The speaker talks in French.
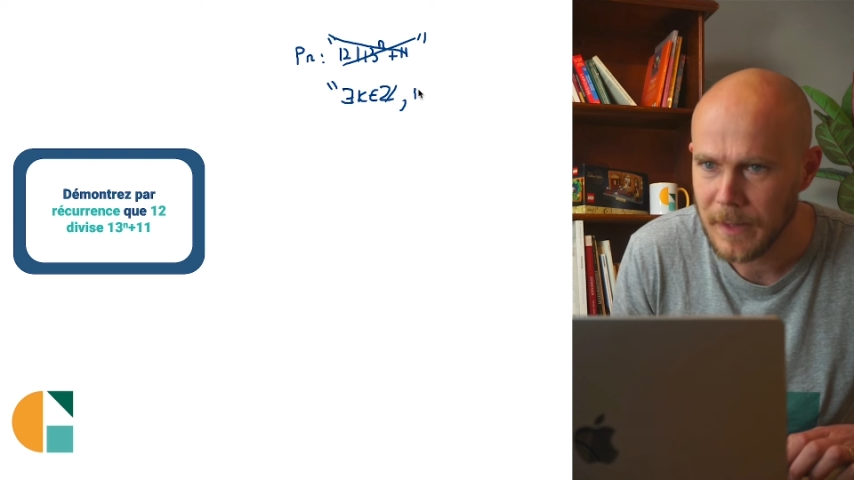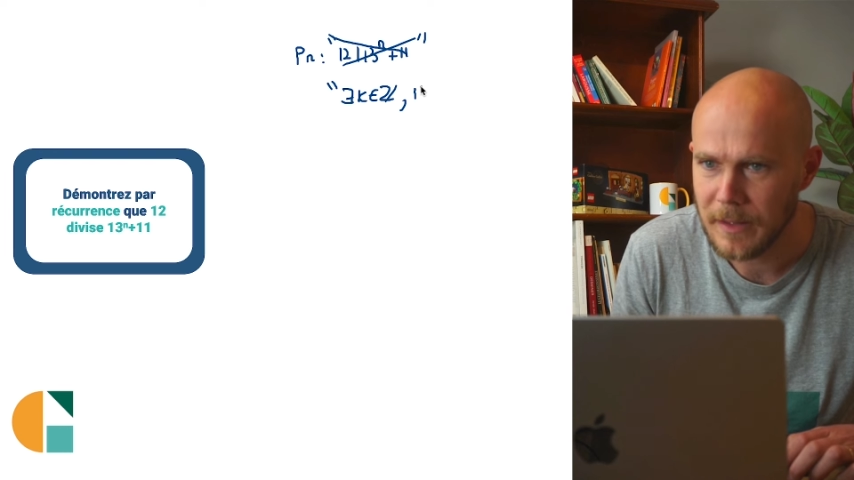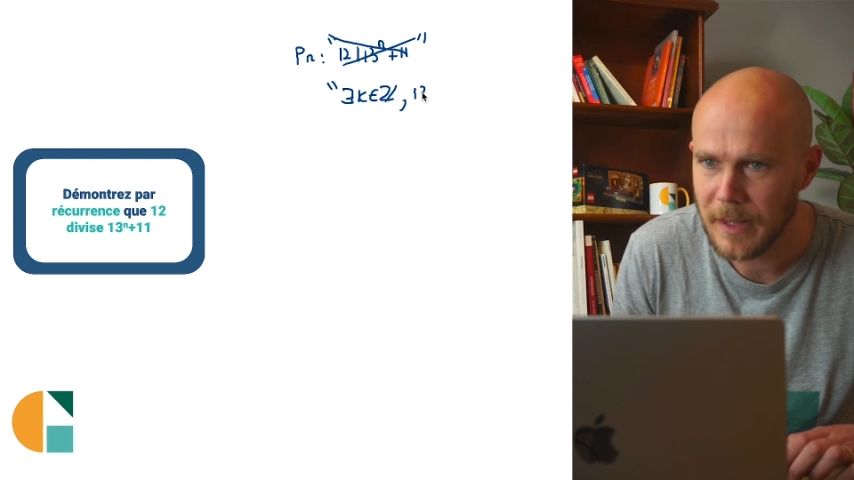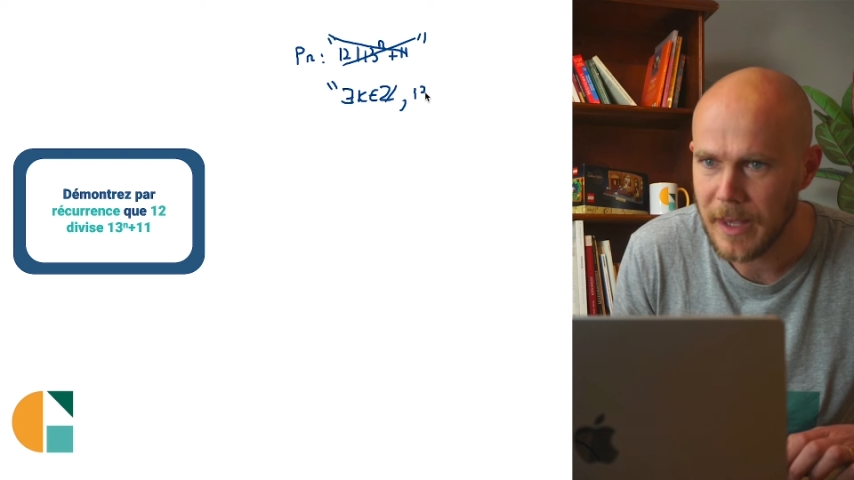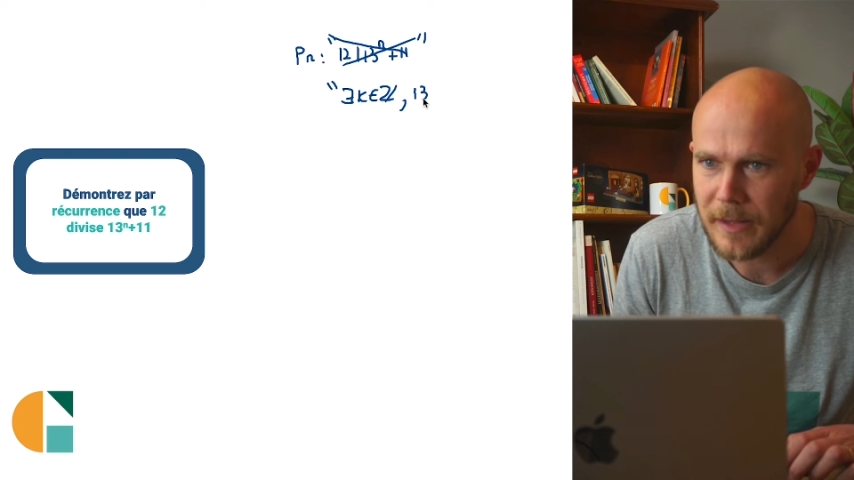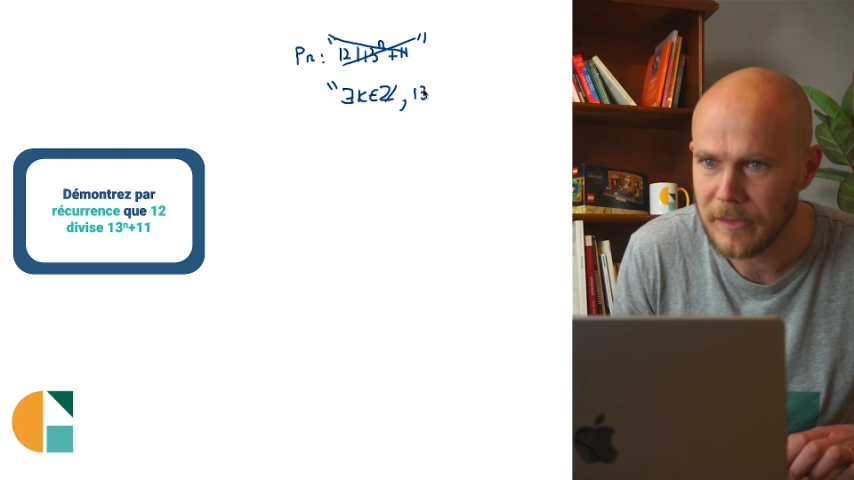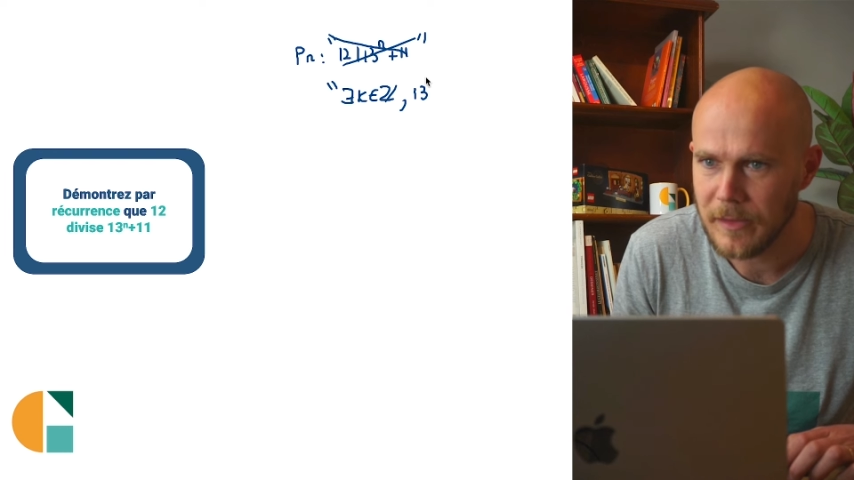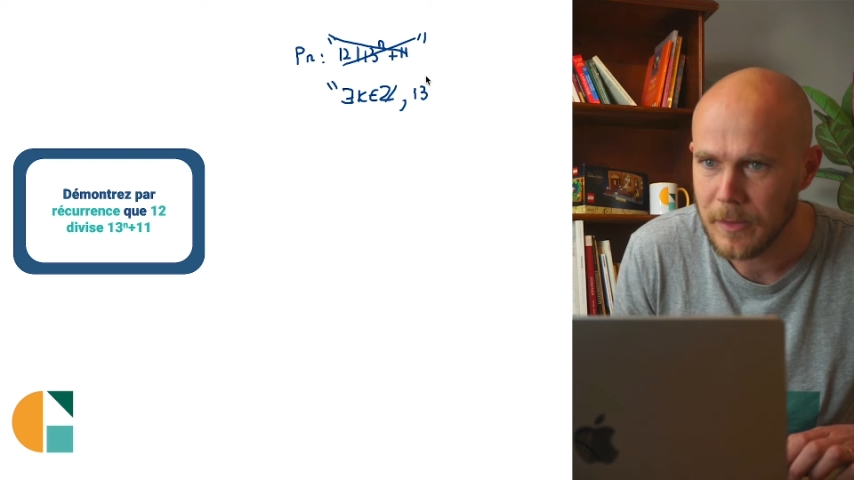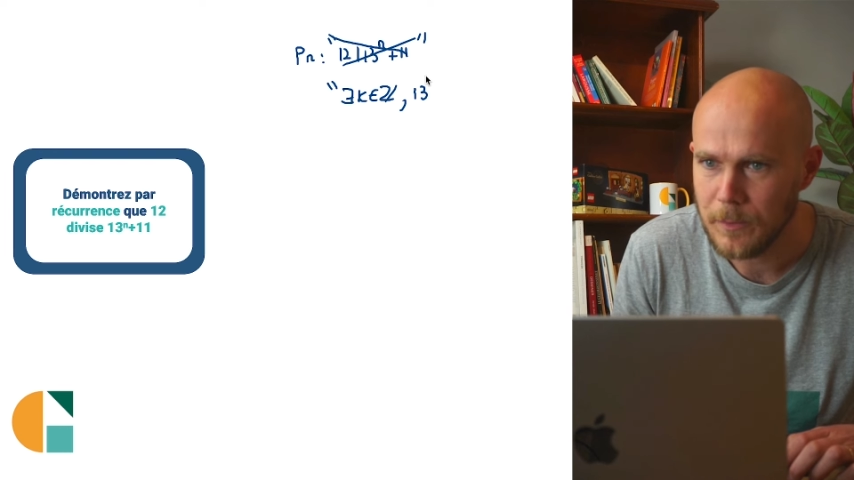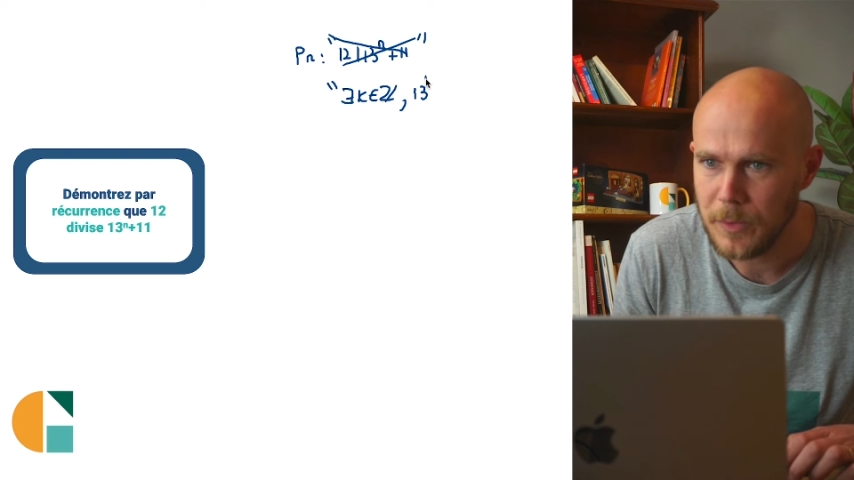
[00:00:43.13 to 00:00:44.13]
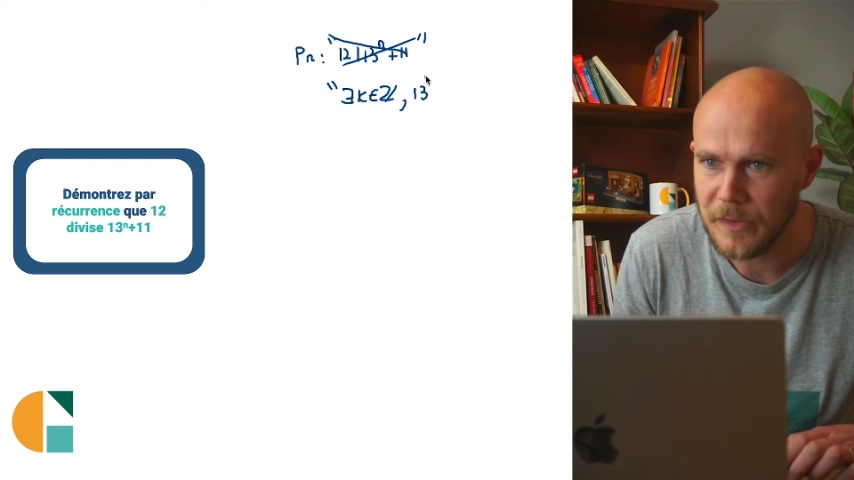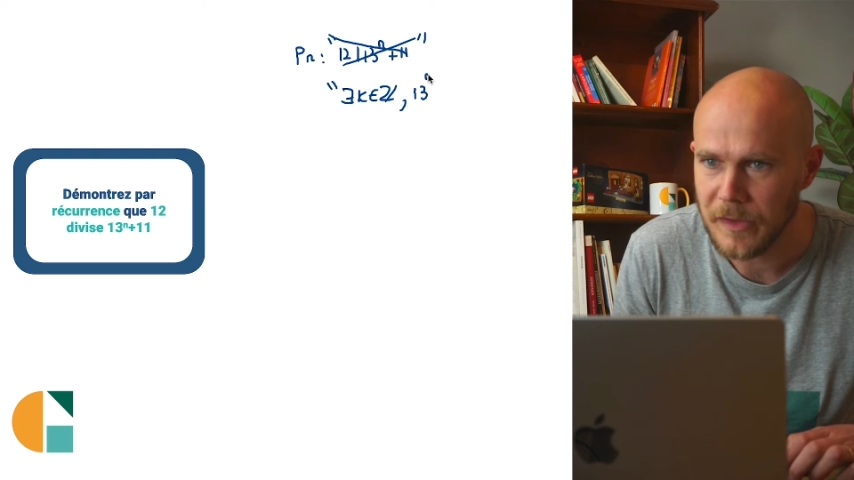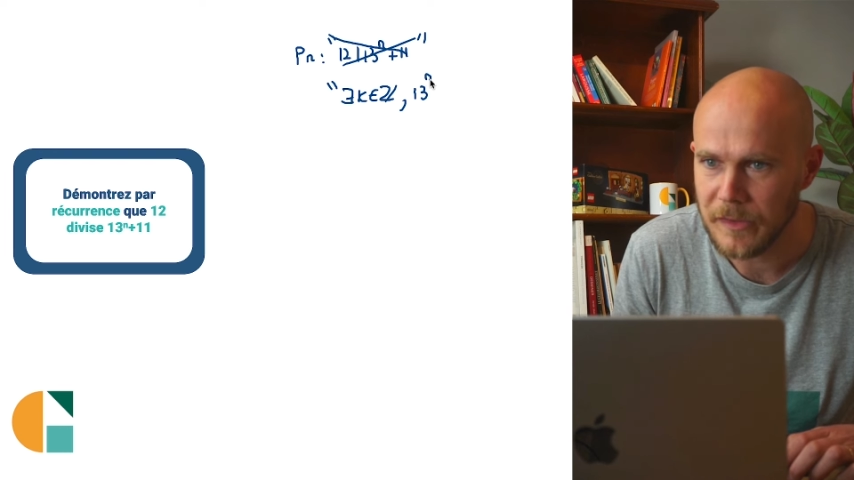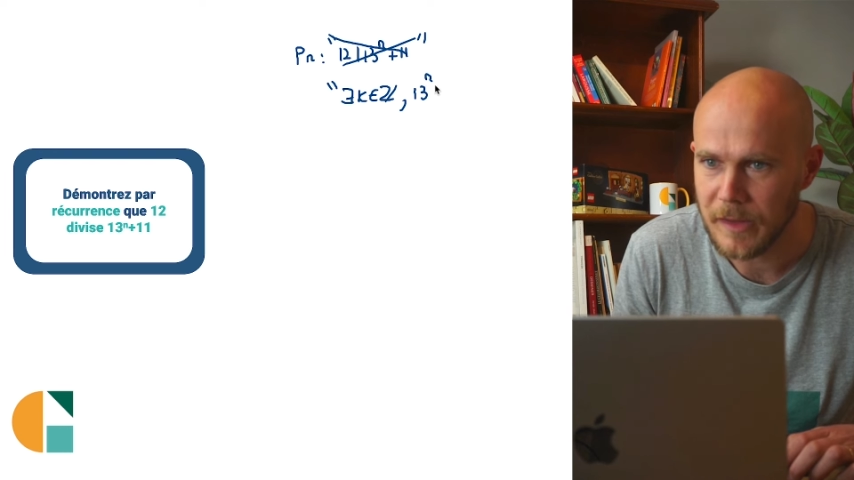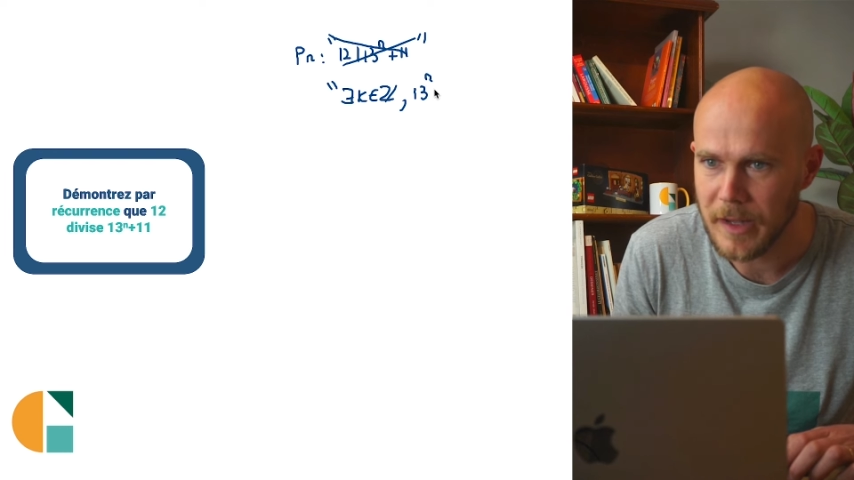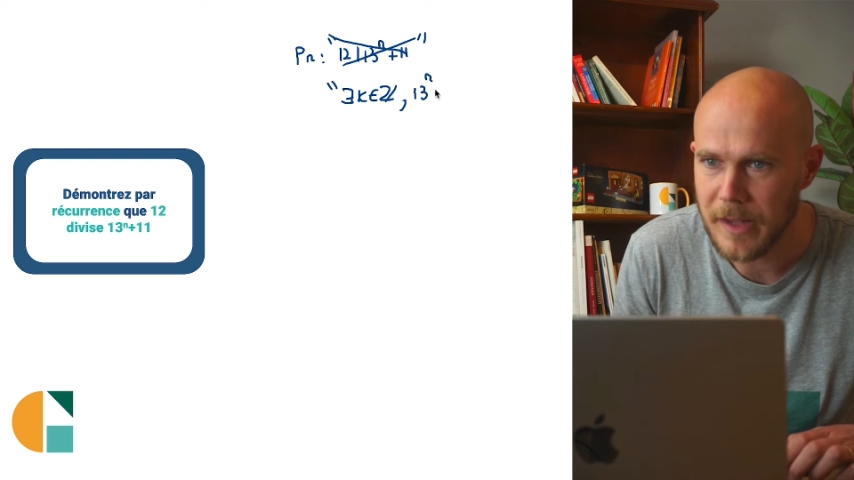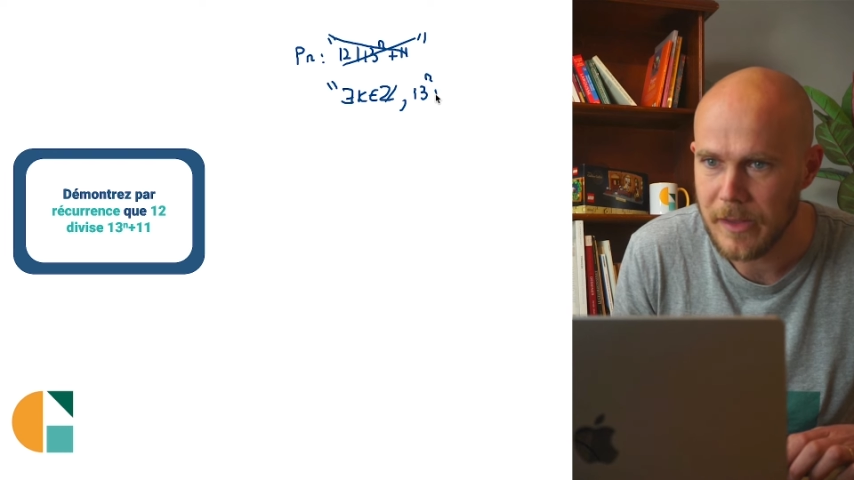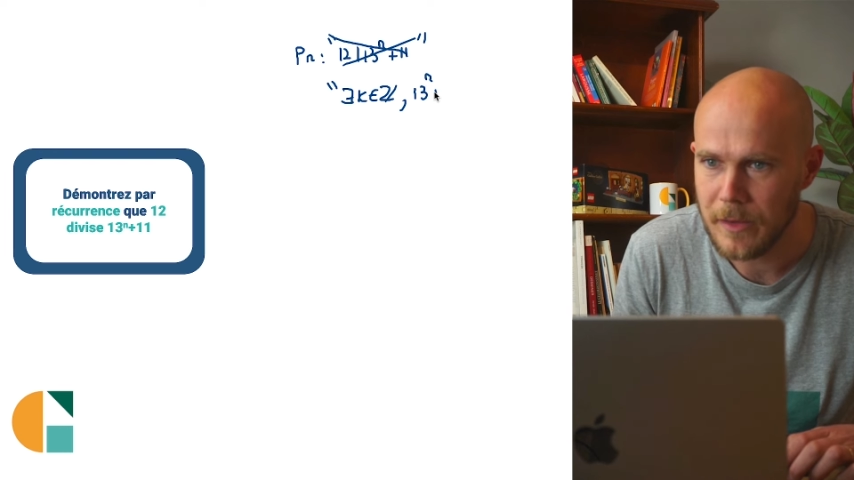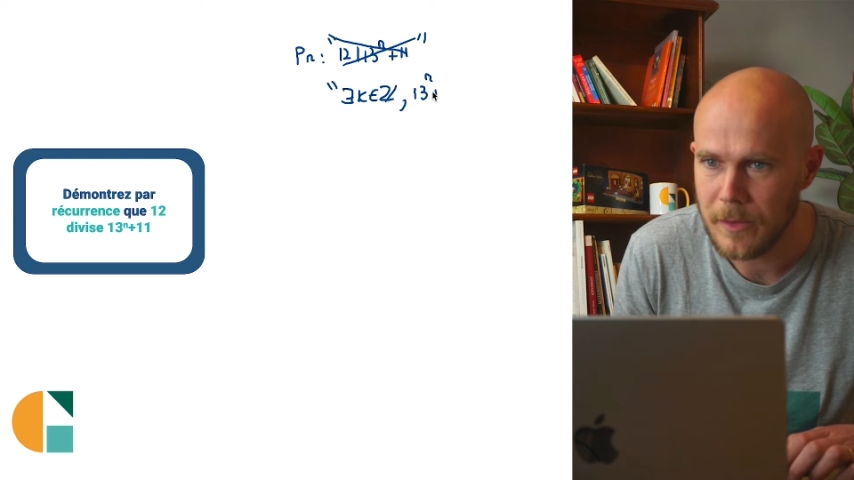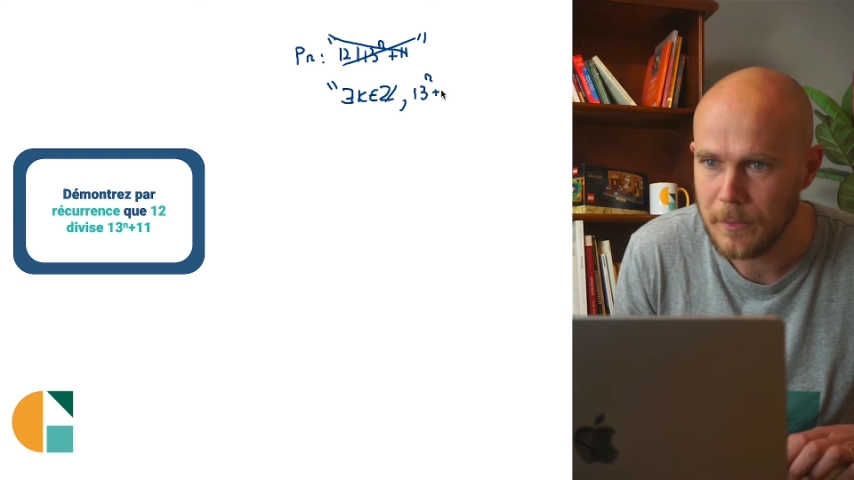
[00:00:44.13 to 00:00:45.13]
13 puissance n